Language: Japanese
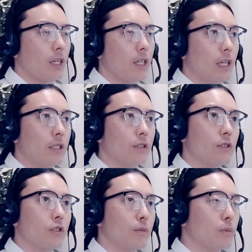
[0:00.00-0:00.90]
遺伝す
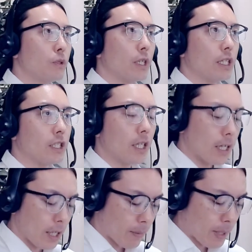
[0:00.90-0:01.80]
る部分が違
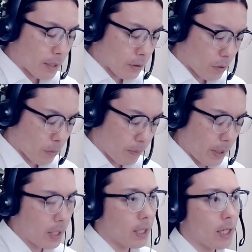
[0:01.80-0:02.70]
ければ、その
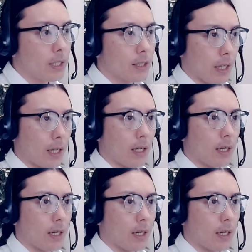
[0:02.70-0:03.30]
敏感さ